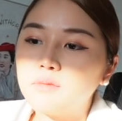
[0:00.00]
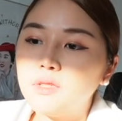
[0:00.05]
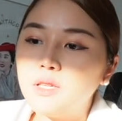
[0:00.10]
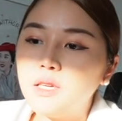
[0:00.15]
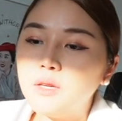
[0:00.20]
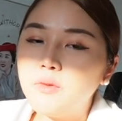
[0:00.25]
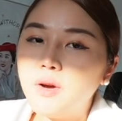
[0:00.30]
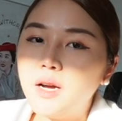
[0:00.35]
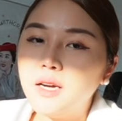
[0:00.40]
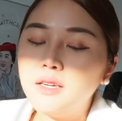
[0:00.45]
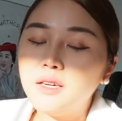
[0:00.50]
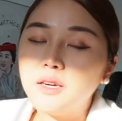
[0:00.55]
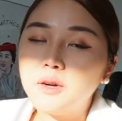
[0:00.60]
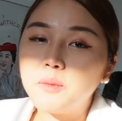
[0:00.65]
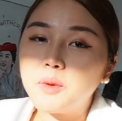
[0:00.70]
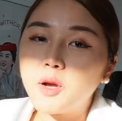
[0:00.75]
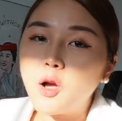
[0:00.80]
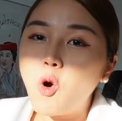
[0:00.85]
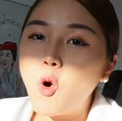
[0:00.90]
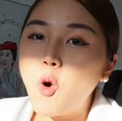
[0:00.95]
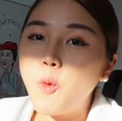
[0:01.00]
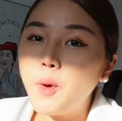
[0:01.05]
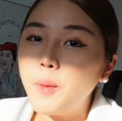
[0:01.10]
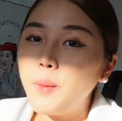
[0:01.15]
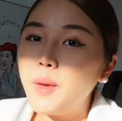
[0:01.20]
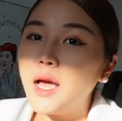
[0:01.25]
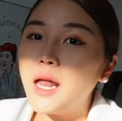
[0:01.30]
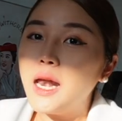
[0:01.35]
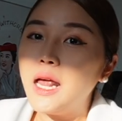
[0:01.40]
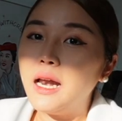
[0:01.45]
คิดว่าเออมันก็คงไม่
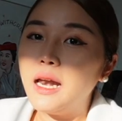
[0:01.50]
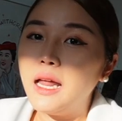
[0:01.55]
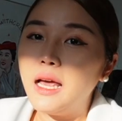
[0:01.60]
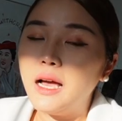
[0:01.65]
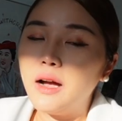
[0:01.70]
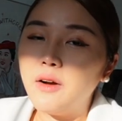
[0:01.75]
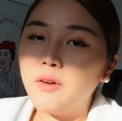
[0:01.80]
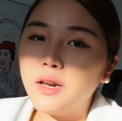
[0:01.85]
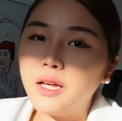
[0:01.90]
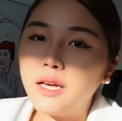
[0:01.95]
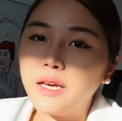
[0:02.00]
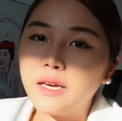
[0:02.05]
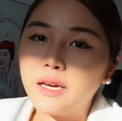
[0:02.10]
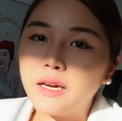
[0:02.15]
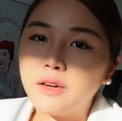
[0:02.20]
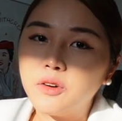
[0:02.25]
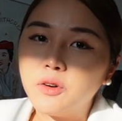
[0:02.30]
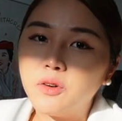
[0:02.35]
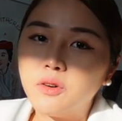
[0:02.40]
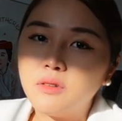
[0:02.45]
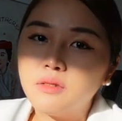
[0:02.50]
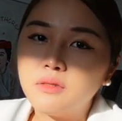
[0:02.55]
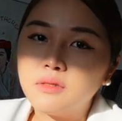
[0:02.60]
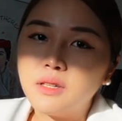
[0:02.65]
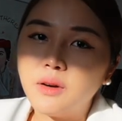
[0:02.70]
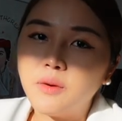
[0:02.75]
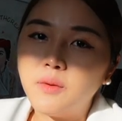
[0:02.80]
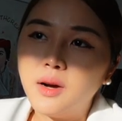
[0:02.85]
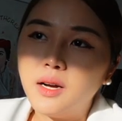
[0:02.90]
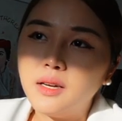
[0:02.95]
มีอะไรแล้วอะไรเงี้ยเนาะ
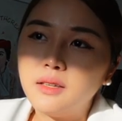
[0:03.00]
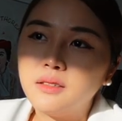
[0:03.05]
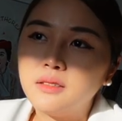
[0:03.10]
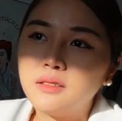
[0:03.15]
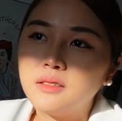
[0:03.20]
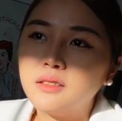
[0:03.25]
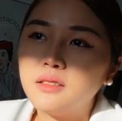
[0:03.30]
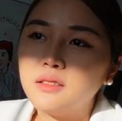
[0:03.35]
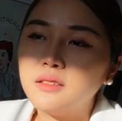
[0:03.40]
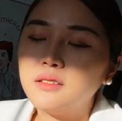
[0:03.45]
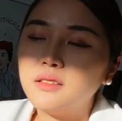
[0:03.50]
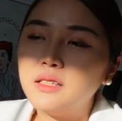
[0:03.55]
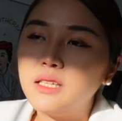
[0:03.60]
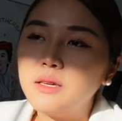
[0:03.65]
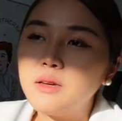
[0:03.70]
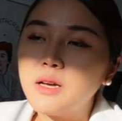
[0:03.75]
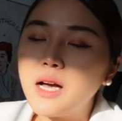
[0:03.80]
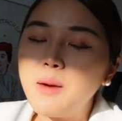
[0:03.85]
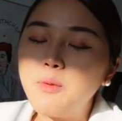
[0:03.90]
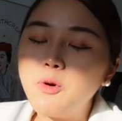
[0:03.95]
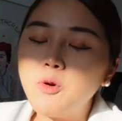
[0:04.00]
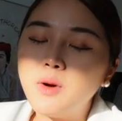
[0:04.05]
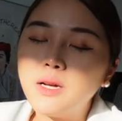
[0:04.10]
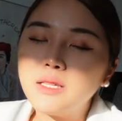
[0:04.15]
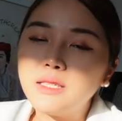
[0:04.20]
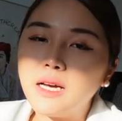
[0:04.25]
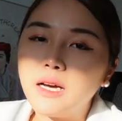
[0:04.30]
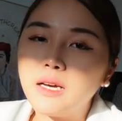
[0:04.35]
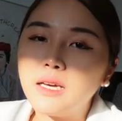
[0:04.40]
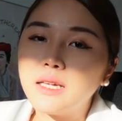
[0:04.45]
แต่ว่าคือครีมก็พูดว่า
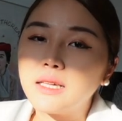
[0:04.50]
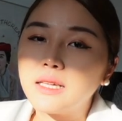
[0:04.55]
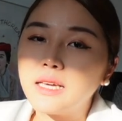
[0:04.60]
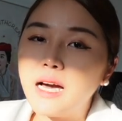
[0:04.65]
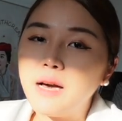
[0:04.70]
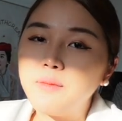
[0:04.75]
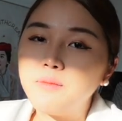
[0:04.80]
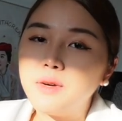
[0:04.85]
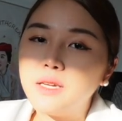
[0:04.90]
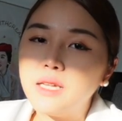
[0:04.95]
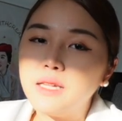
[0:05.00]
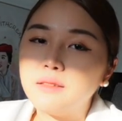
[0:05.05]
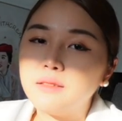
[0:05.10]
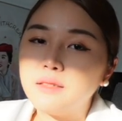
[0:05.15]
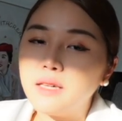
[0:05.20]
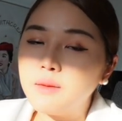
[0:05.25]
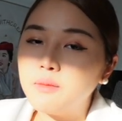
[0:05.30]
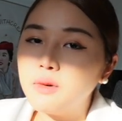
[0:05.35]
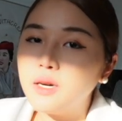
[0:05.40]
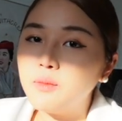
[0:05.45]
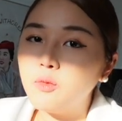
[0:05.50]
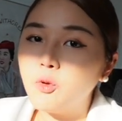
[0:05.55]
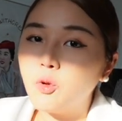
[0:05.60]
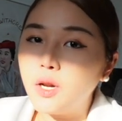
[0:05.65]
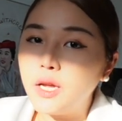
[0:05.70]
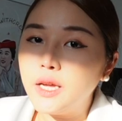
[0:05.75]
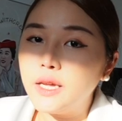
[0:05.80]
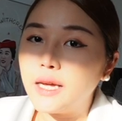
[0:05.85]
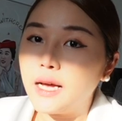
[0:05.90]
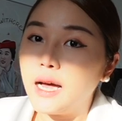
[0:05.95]
จากเหตุการณ์ประเด็นไซเบอร์บูล
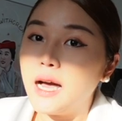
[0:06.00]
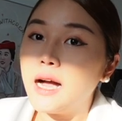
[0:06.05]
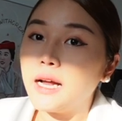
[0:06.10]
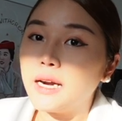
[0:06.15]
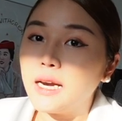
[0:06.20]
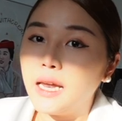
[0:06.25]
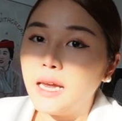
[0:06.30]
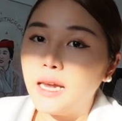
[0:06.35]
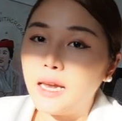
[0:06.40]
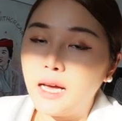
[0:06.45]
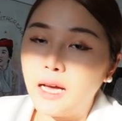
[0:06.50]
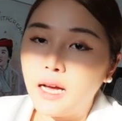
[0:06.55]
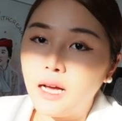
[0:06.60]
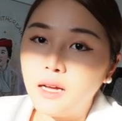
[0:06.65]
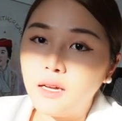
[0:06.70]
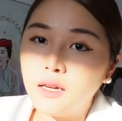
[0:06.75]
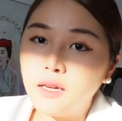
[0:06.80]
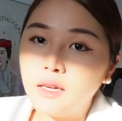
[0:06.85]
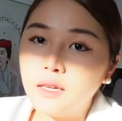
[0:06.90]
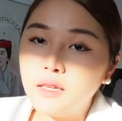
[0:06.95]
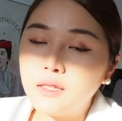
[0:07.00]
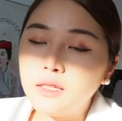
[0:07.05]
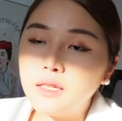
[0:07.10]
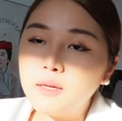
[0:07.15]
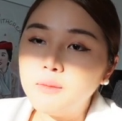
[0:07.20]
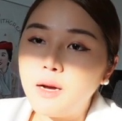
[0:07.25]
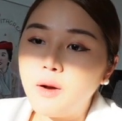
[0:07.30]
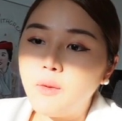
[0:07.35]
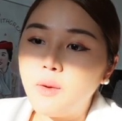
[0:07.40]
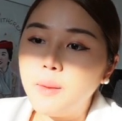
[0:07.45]
ลี่ในครั้งนั้นนะคะ
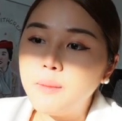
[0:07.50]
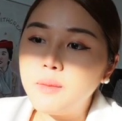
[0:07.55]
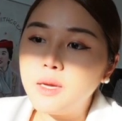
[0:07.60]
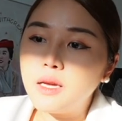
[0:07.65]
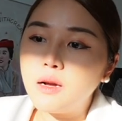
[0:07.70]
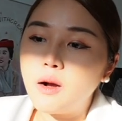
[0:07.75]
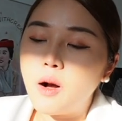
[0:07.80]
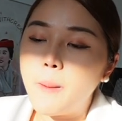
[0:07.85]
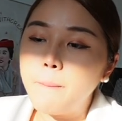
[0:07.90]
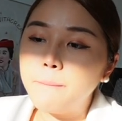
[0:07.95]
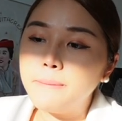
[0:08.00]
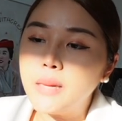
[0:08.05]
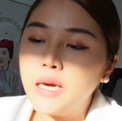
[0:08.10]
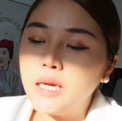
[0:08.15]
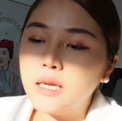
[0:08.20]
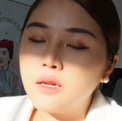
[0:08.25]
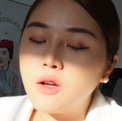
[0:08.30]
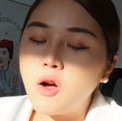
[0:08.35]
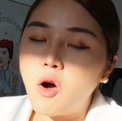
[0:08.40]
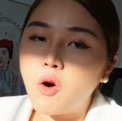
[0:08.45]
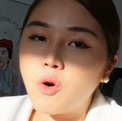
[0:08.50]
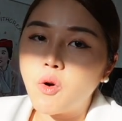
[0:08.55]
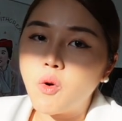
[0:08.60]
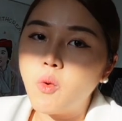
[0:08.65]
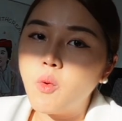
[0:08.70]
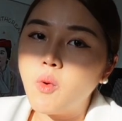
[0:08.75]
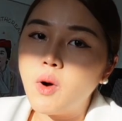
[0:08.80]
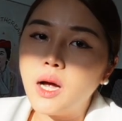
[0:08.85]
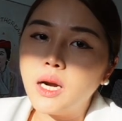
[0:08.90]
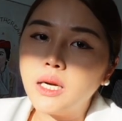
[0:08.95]
ที่แบบว่ามีคอมเมนต์ก่อก
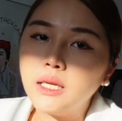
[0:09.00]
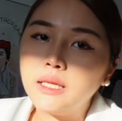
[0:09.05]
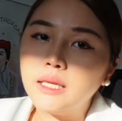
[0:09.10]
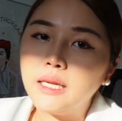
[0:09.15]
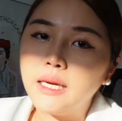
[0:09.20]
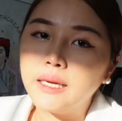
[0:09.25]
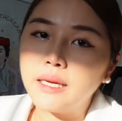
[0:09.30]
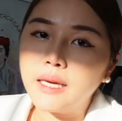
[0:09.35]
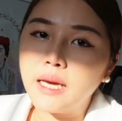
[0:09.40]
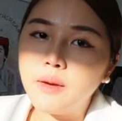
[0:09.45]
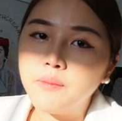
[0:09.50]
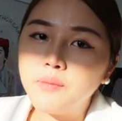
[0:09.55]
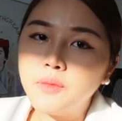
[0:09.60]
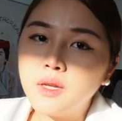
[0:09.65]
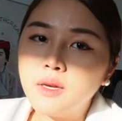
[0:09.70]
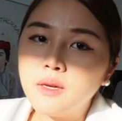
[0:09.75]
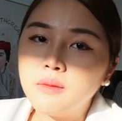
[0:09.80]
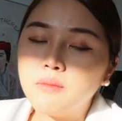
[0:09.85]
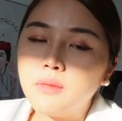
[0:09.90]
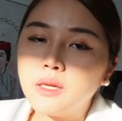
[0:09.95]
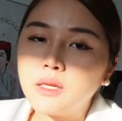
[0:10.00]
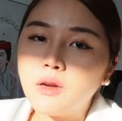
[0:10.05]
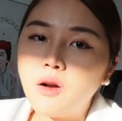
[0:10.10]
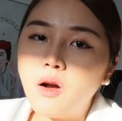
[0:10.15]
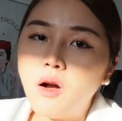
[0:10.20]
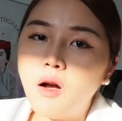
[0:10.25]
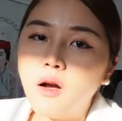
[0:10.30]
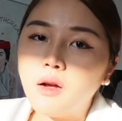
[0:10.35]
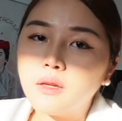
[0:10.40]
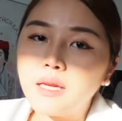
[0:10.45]
วนหรืออะไรเงี้ยมัน
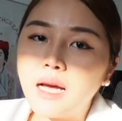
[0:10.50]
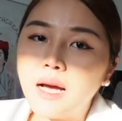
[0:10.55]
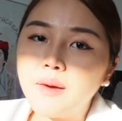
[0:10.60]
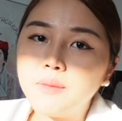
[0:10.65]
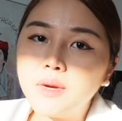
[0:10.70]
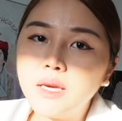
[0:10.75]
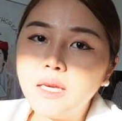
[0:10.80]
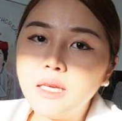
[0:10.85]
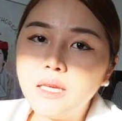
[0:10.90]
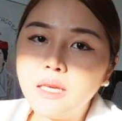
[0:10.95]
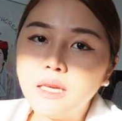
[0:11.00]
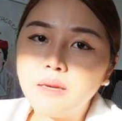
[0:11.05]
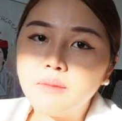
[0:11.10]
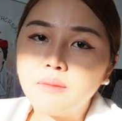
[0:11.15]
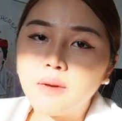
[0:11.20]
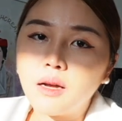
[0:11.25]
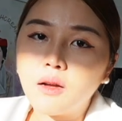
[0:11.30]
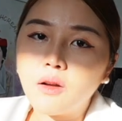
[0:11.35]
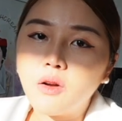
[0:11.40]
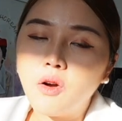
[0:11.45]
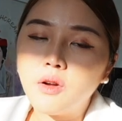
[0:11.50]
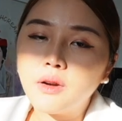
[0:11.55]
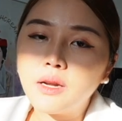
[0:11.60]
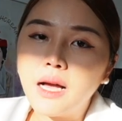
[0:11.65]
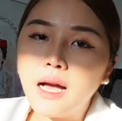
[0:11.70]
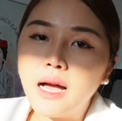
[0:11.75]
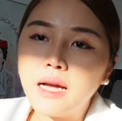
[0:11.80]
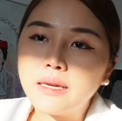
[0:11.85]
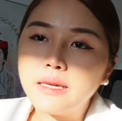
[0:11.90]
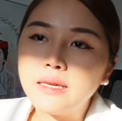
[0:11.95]
ก็ทำให้ครีมอ่ะค่อน
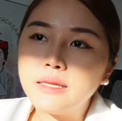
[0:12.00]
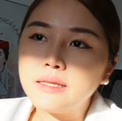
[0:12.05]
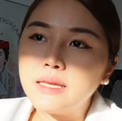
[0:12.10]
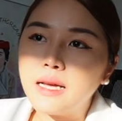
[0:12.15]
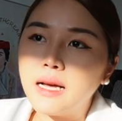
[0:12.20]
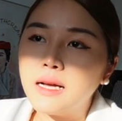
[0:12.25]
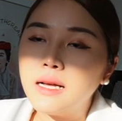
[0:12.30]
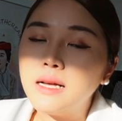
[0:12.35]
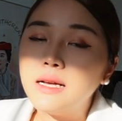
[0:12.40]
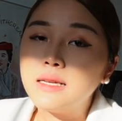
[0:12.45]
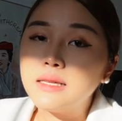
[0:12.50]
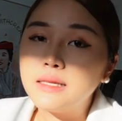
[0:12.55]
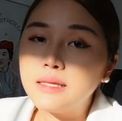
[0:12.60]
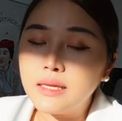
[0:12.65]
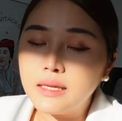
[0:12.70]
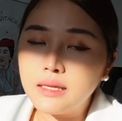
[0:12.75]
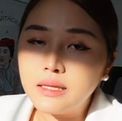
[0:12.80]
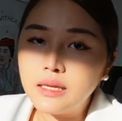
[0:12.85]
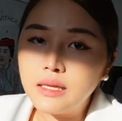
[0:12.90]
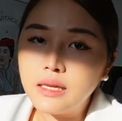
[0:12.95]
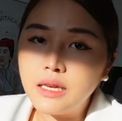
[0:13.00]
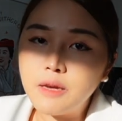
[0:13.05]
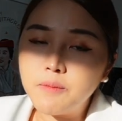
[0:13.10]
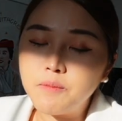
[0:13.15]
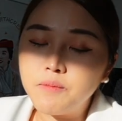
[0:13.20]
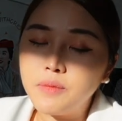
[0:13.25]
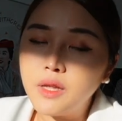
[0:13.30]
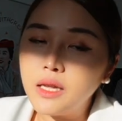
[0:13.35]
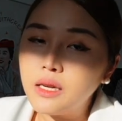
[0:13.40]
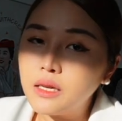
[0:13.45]
ข้างที่จะเซนซิทีฟ
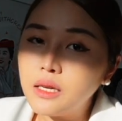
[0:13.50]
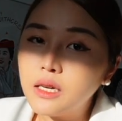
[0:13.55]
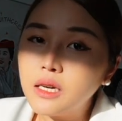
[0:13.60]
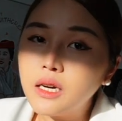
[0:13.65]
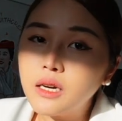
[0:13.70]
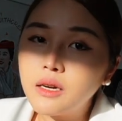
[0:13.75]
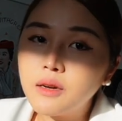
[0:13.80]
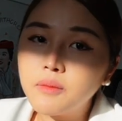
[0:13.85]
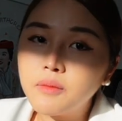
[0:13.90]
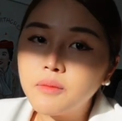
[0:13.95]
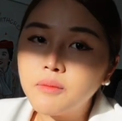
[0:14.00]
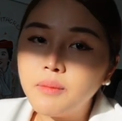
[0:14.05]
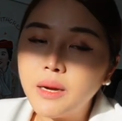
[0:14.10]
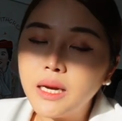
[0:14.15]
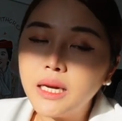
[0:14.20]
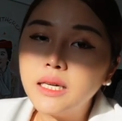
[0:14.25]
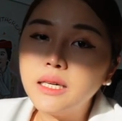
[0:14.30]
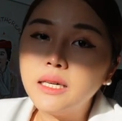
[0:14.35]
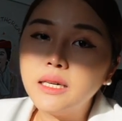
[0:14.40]
นิดนึงไปเล